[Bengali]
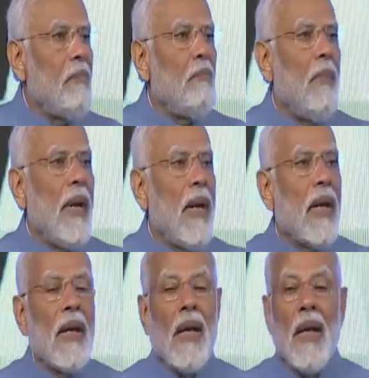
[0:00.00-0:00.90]
বিগ
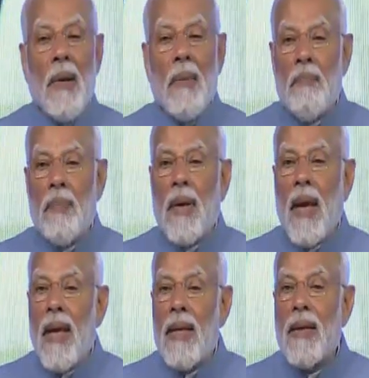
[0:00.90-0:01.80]
লিগে
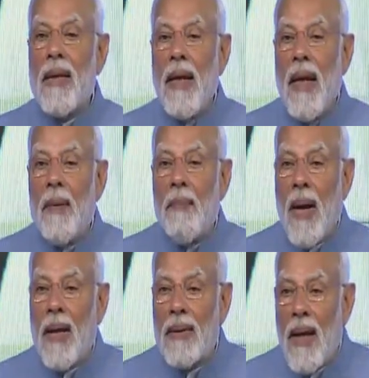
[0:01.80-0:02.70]
জায়গা কি করে
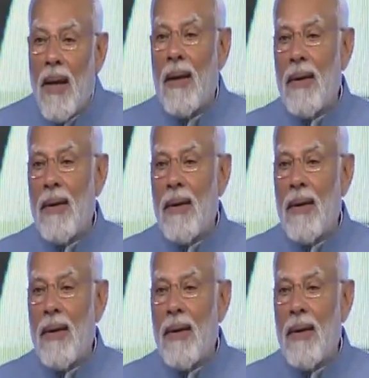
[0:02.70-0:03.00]
করতে পারত